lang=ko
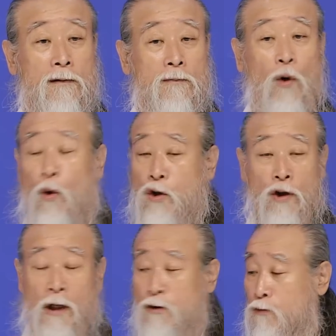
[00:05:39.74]
뭐
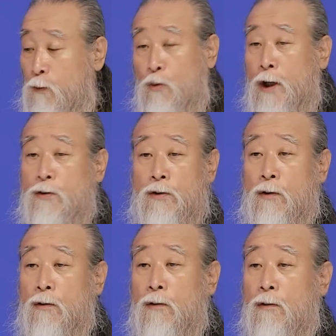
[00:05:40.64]
어떻게 할지도 모르겠어.
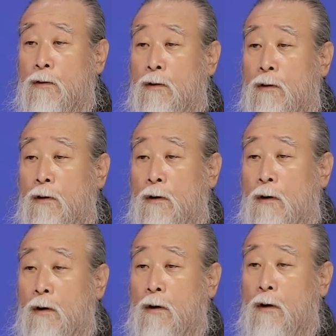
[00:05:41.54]

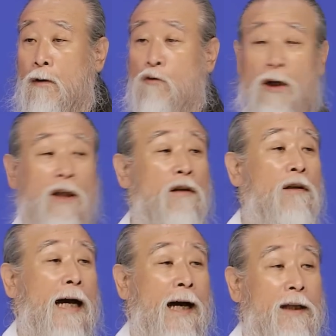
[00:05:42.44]
누가 이런
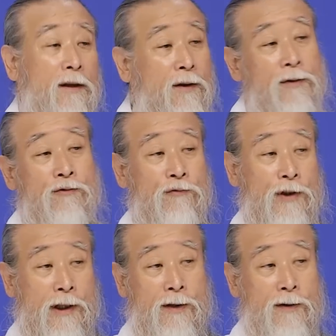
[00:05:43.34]
걸 안 이끌어준
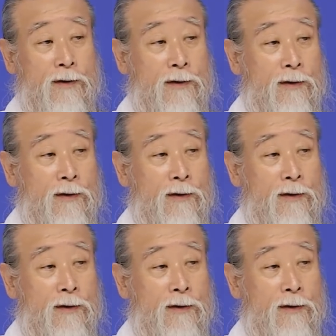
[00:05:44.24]
거예요.